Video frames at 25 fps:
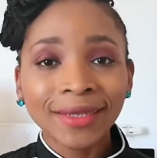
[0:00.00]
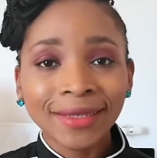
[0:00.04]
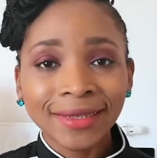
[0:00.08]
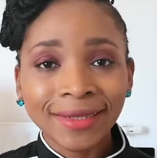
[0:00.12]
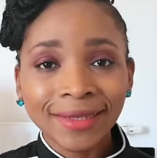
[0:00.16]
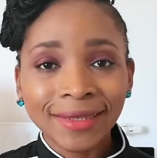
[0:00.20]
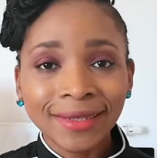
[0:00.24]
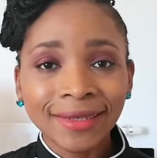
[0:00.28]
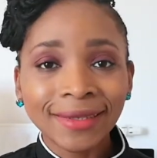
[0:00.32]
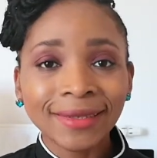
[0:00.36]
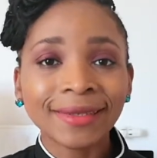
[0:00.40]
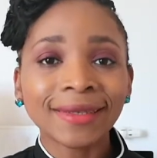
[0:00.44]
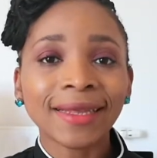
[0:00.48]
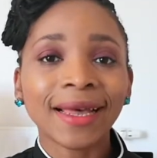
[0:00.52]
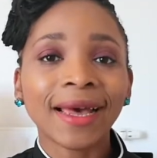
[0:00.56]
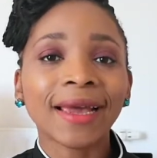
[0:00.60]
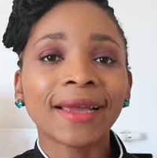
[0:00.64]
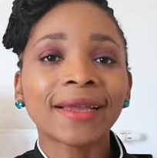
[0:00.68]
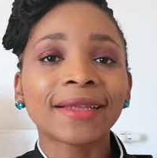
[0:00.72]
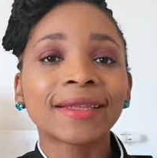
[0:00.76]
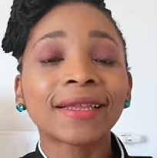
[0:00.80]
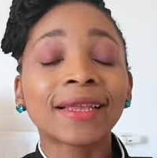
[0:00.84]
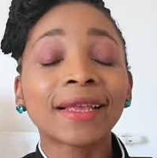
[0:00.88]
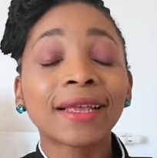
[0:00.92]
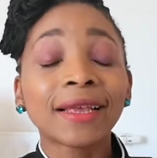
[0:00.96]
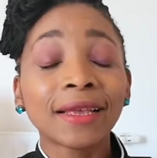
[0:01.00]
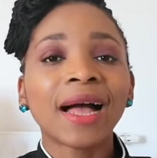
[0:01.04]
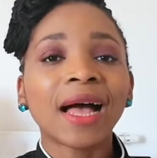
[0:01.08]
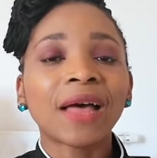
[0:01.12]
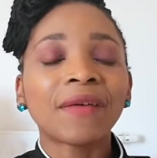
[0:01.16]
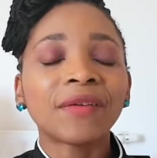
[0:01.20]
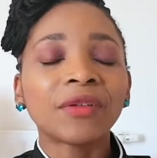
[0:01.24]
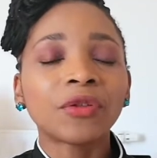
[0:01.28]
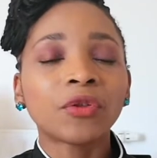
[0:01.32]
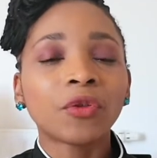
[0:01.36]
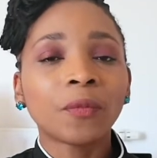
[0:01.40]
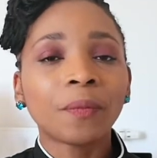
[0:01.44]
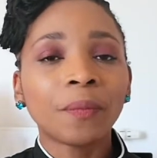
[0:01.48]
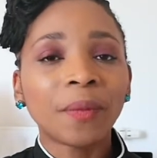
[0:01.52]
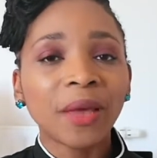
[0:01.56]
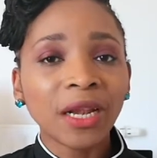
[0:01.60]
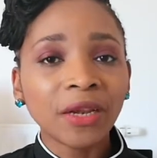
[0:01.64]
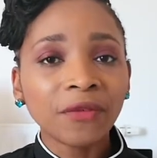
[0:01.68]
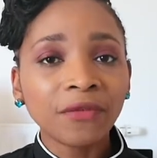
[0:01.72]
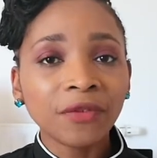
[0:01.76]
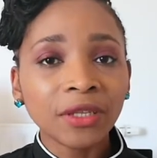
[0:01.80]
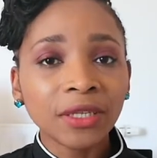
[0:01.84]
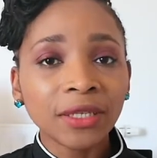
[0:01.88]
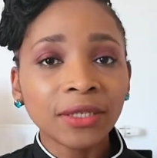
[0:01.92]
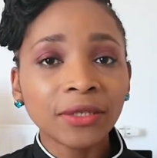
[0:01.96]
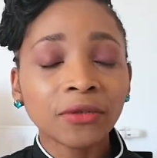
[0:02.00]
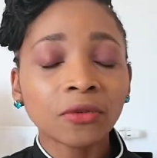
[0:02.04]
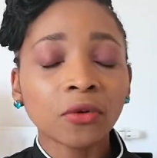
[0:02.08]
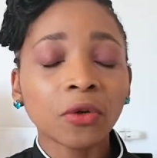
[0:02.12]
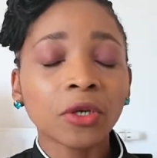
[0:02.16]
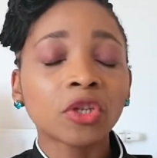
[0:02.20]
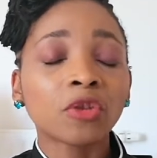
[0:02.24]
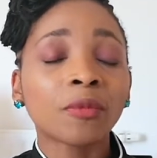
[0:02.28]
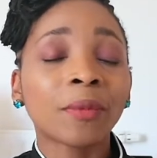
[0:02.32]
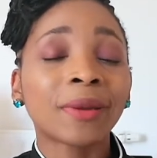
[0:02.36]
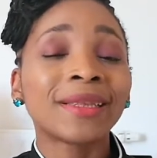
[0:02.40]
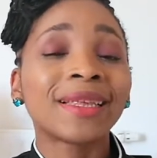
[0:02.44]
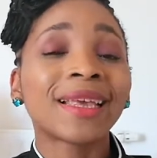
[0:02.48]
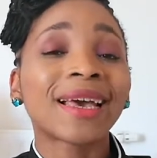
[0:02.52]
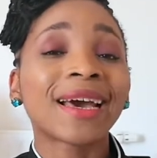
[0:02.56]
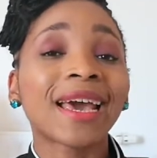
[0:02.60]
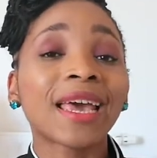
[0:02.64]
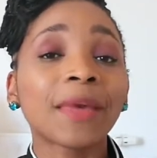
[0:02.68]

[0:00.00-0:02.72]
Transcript: design avec de belles finitions et de manière